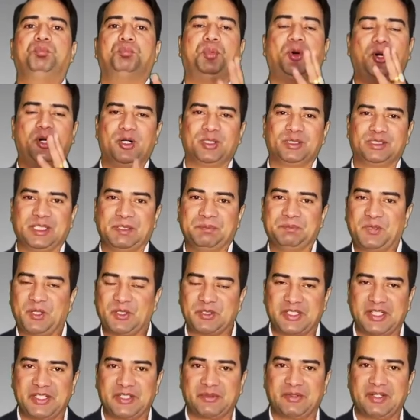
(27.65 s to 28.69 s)
बहुत
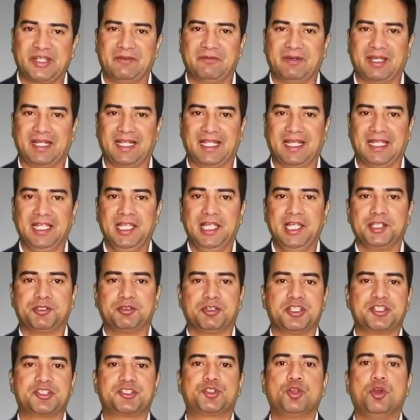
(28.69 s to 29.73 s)
इंपॉर्टेंट होने वाला है
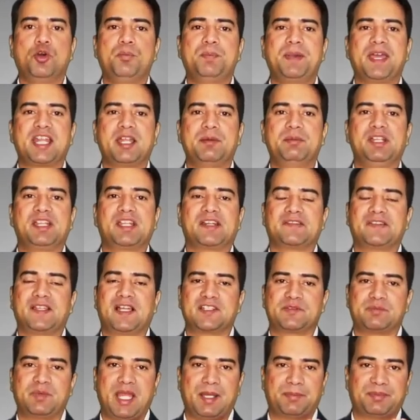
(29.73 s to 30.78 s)
क्योंकि जो पैरामीटर्स
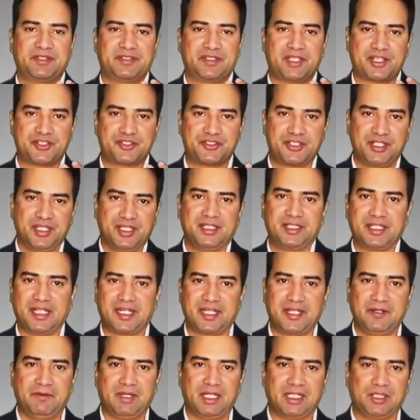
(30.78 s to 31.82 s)
आज मैं आपके साथ शेयर
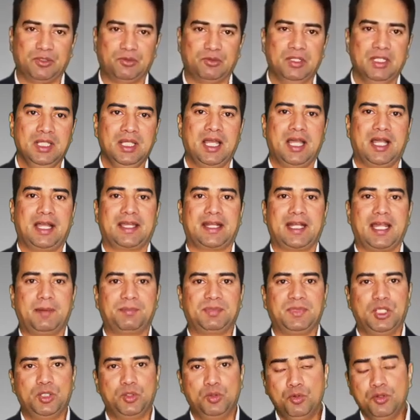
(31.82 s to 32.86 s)
करने वाला हूं अगर
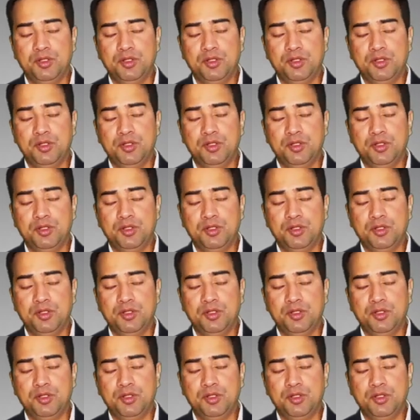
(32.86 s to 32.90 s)
आपने